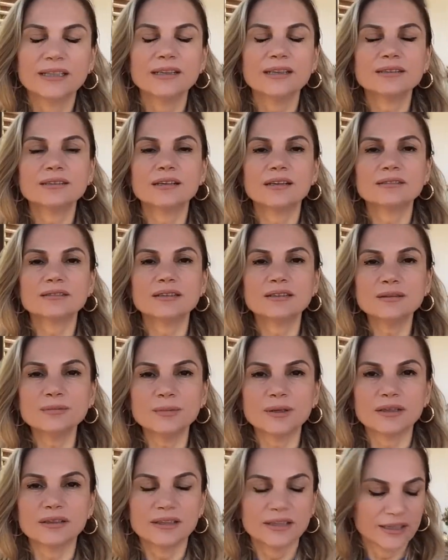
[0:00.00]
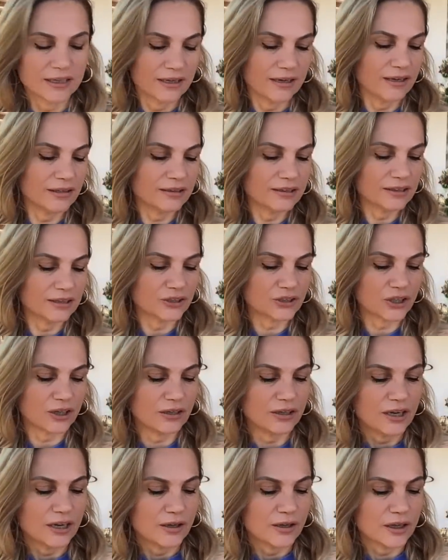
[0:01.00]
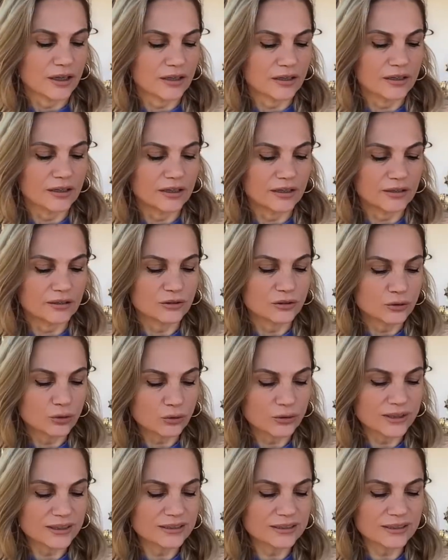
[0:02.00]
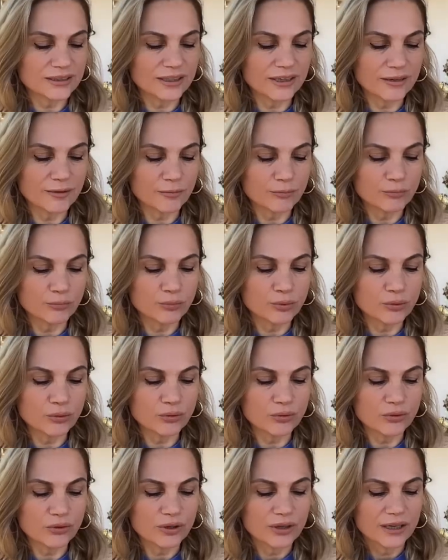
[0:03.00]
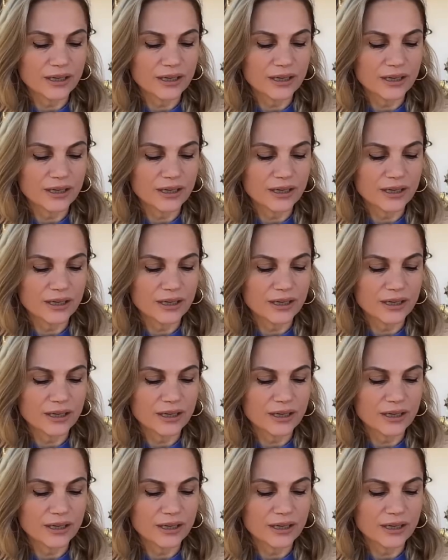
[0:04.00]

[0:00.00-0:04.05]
Yasakladı mı? Arkadaşlar e, dolayısıyla bu